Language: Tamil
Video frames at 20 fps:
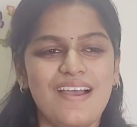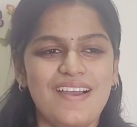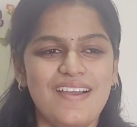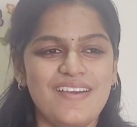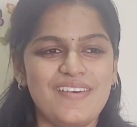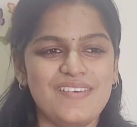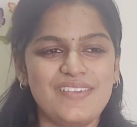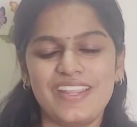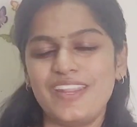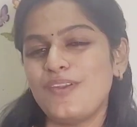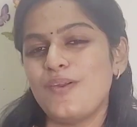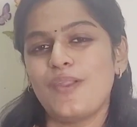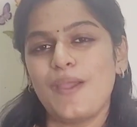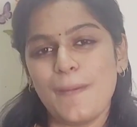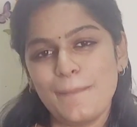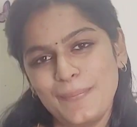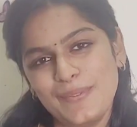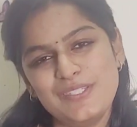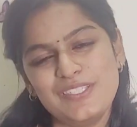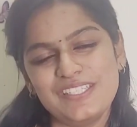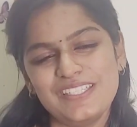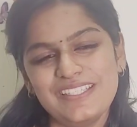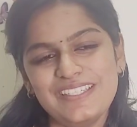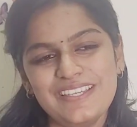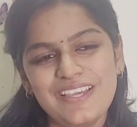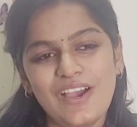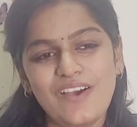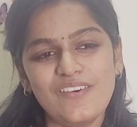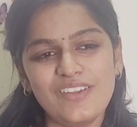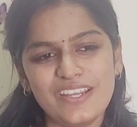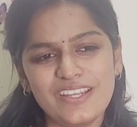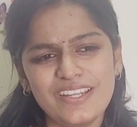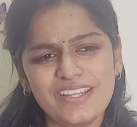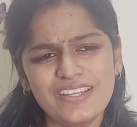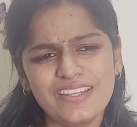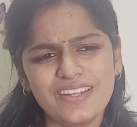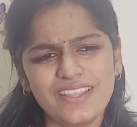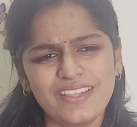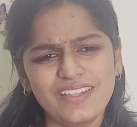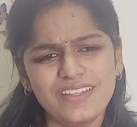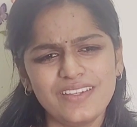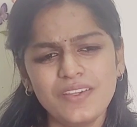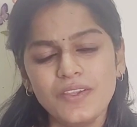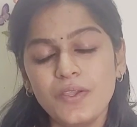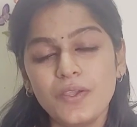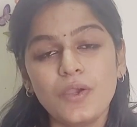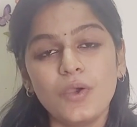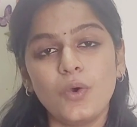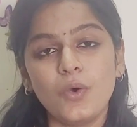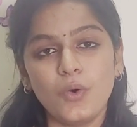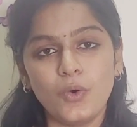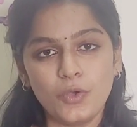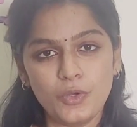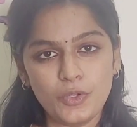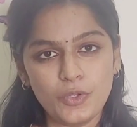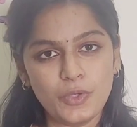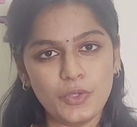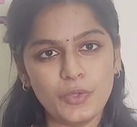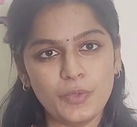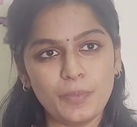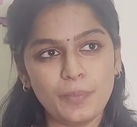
அவர் என்னோட அப்பிச்சி அவர் என்னங்கிறாரு ஒரு